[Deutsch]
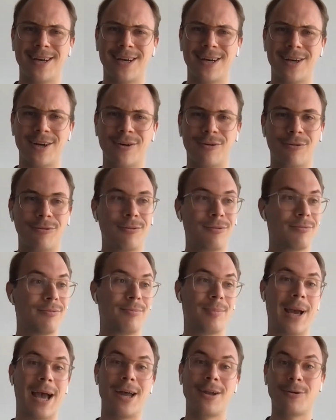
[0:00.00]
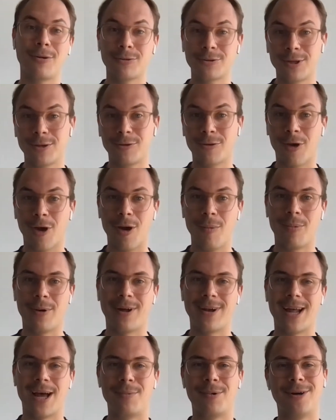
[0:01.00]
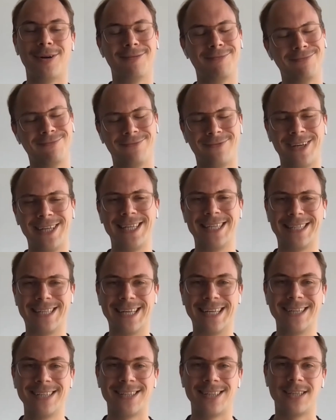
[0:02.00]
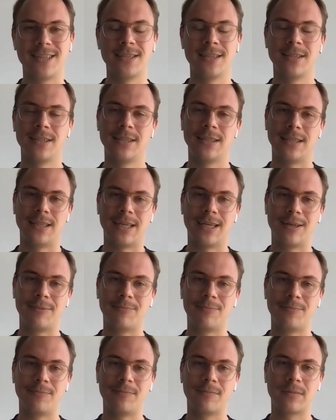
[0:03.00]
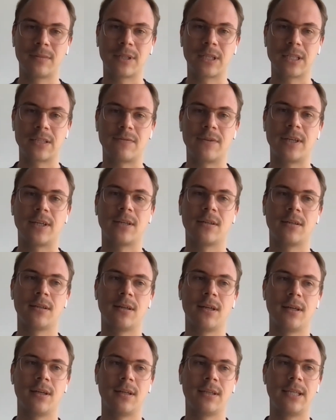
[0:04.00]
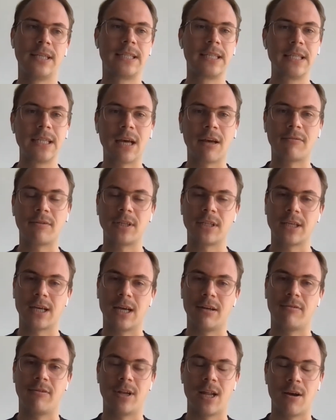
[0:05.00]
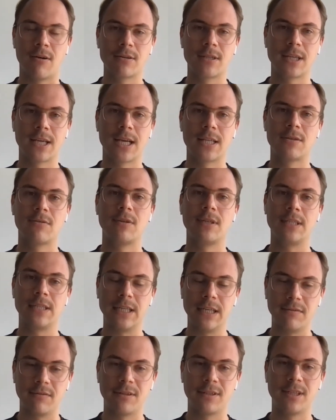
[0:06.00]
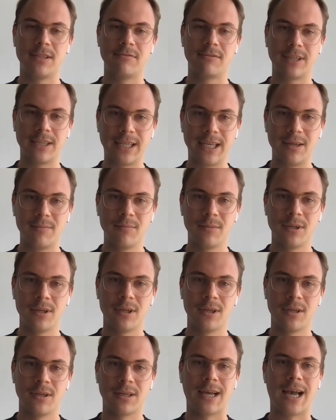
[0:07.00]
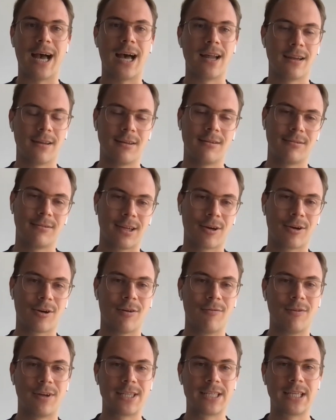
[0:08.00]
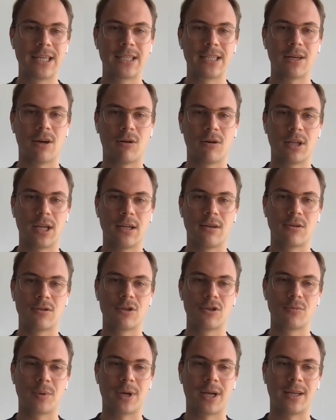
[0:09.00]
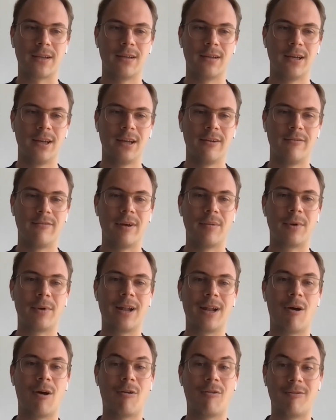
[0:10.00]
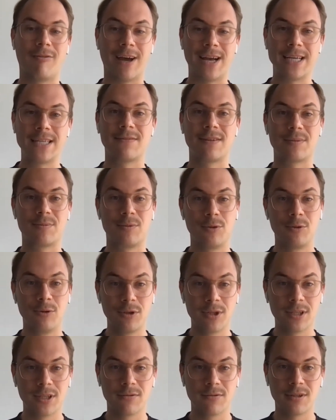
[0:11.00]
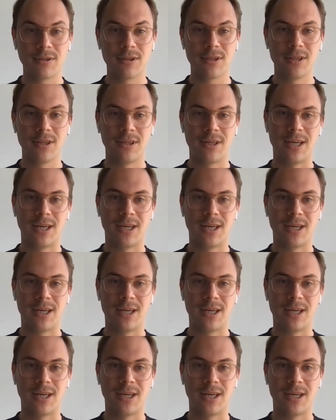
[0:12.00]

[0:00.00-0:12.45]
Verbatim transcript: äh, und beeindruckenden Körpern, aber wenig dahinter. Ähm, deswegen äh, die Sinnhaftigkeit von Nahrungsergänzung ist definitiv gegeben. Gerade, da kommen wir sicherlich auch gleich noch zu sprechen, wenn man auch weiß, was benötigt wird